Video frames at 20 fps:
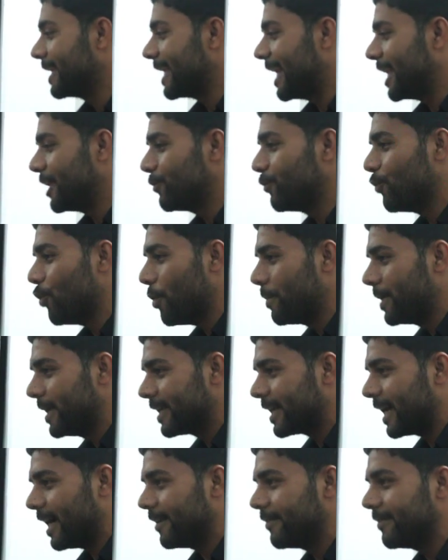यानी वो
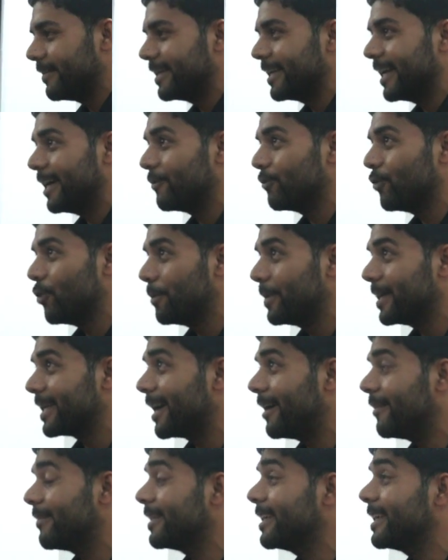भी रावी है वो भी
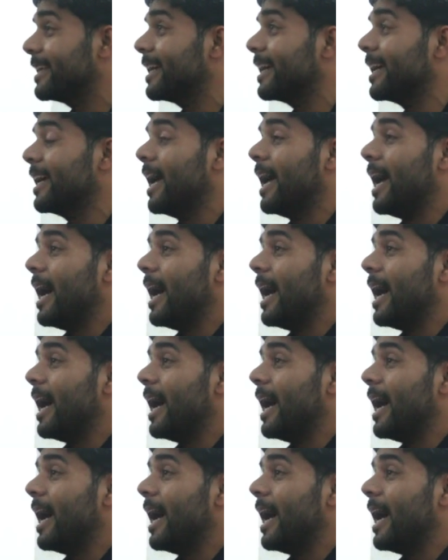रावी है